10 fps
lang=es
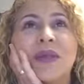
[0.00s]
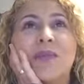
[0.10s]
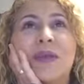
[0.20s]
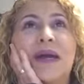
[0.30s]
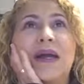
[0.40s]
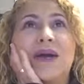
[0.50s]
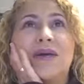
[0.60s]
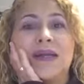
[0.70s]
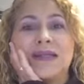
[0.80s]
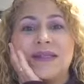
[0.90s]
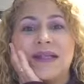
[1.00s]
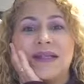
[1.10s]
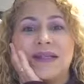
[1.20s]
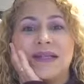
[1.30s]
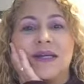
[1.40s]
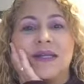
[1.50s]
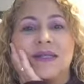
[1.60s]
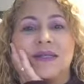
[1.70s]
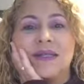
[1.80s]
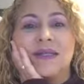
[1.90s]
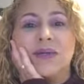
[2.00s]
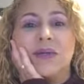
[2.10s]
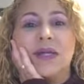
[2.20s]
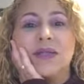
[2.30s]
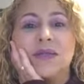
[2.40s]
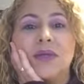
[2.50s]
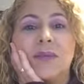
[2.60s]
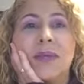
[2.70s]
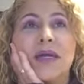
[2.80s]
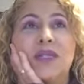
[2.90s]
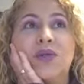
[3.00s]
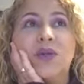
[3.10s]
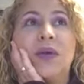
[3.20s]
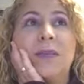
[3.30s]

me acabé de salir. Ay, Señor, ayúdame, ayúdame,